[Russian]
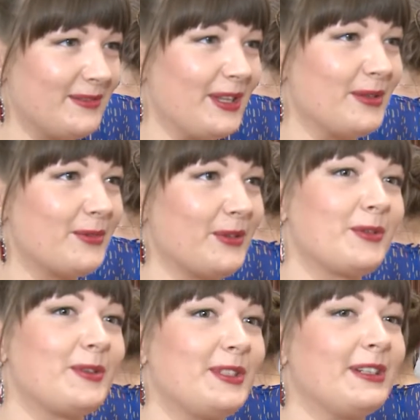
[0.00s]
в данном
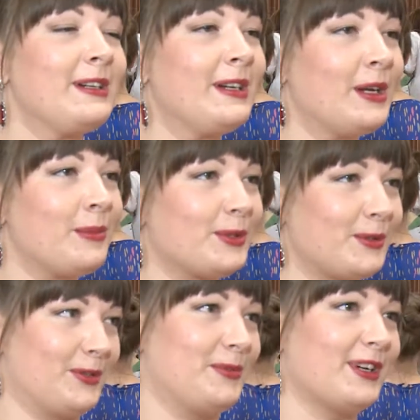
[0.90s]
конкурсе
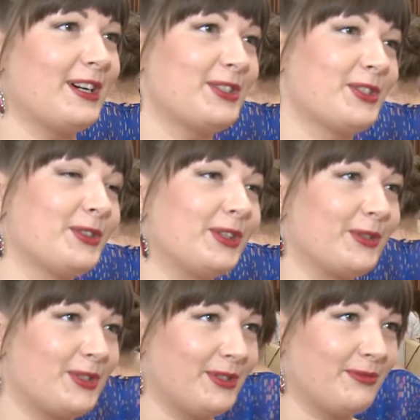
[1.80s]
поскольку мне кажется, что
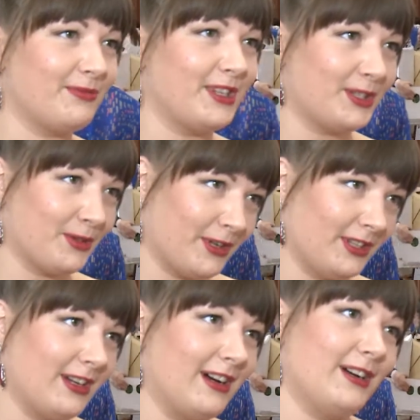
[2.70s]
это очень
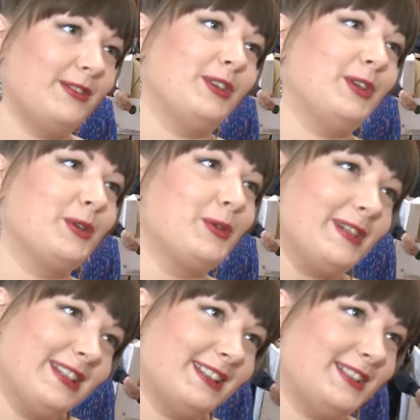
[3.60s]
достойно и
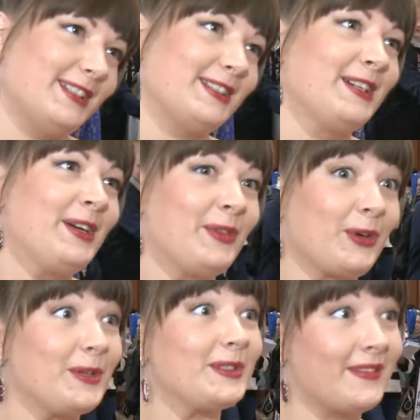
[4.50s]
гордо носить
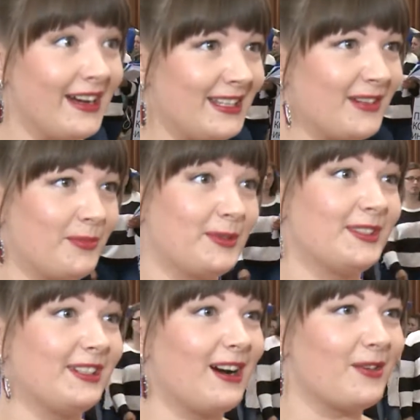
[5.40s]
такое звание
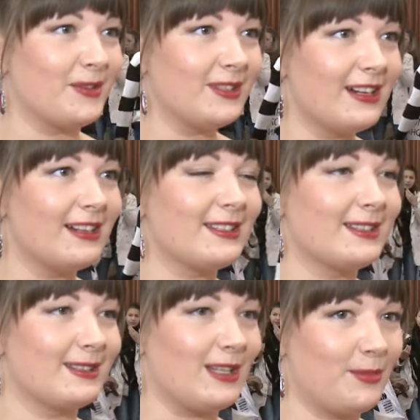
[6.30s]
выпускника года
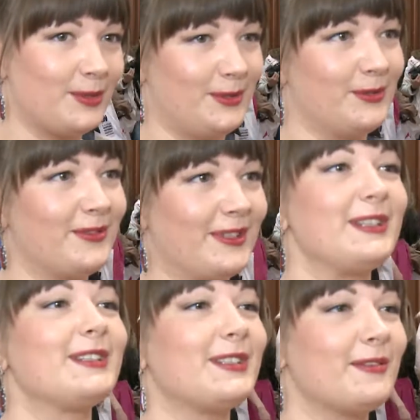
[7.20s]
с записью в
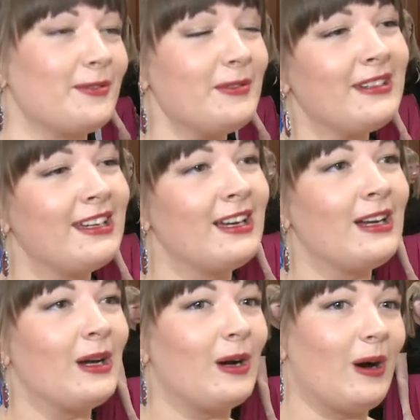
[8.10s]
книге Софу,
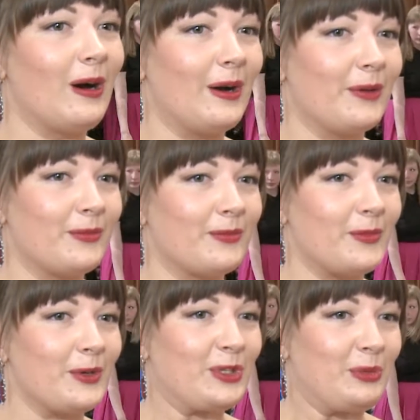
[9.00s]
а,
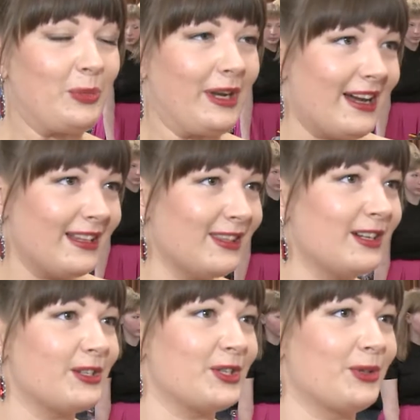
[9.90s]
Очень
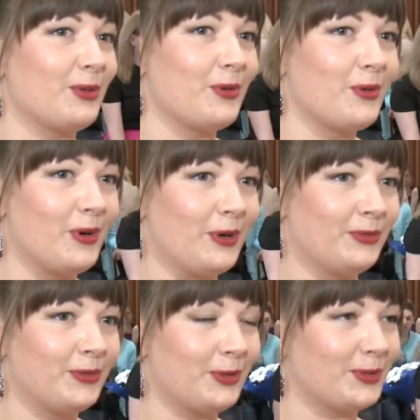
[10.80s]
приятно,
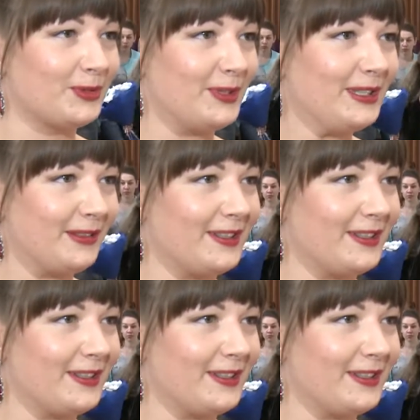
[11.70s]
что труд студентов